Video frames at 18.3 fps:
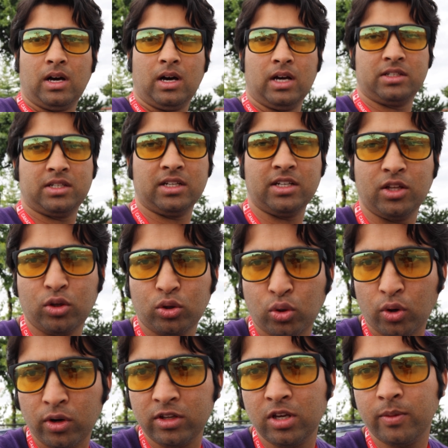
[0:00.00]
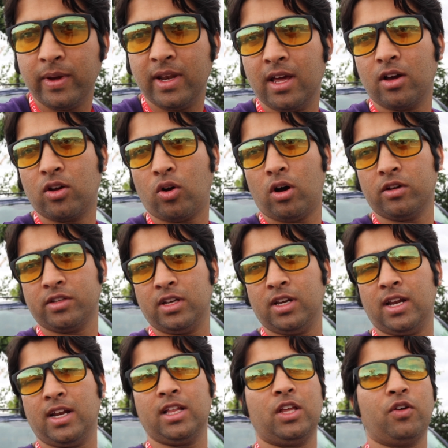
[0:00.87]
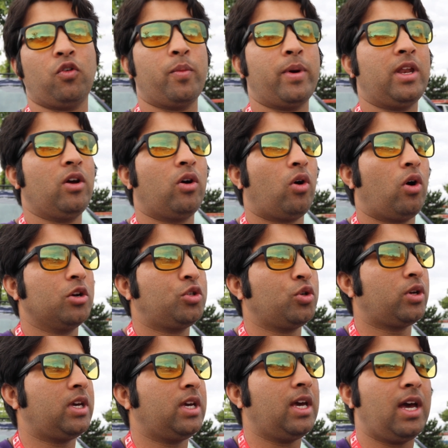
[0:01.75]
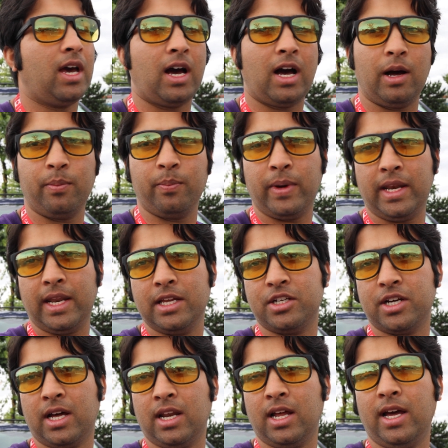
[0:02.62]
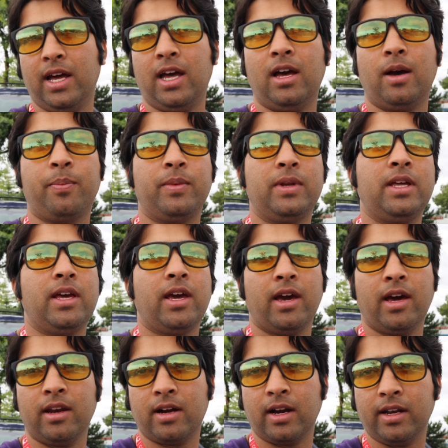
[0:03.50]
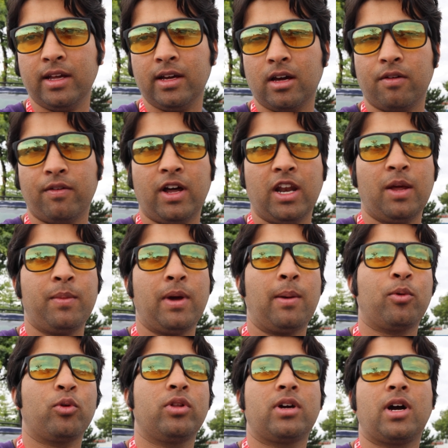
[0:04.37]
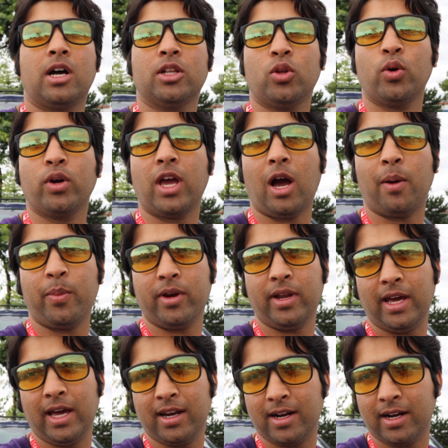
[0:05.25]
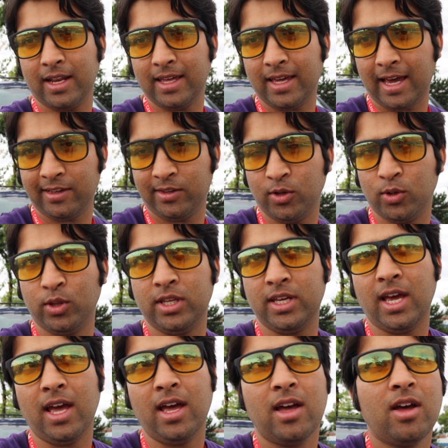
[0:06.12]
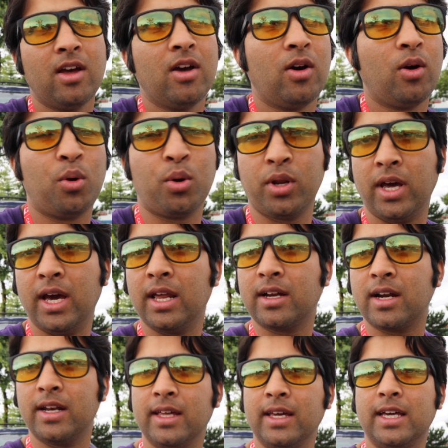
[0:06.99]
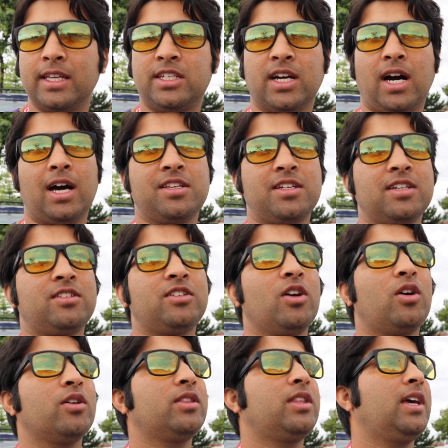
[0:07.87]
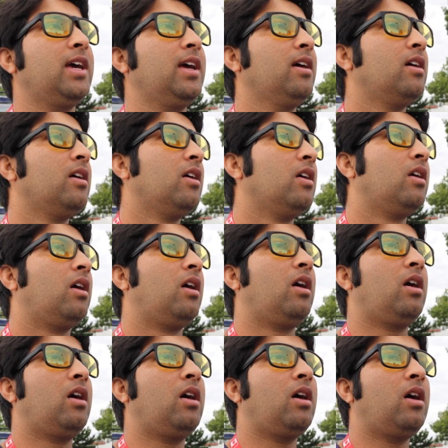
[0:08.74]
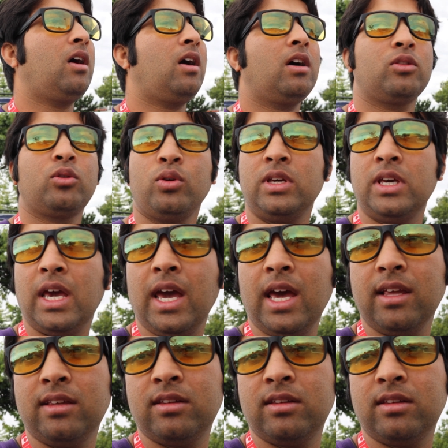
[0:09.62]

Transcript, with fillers: अच्छा जी थोड़ी सी मैंने ग्रॉसरी लेनी थी वो मेरी हो चुकी है अब मैंने जाना है अपनी हेयर कटिंग करवाने में आपको दिखाता हूँ कि यहाँ पर हेयर कटिंग कैसे होती है और हेयर कटिंग के चार्जेस क्या होते हैं आ, तो ये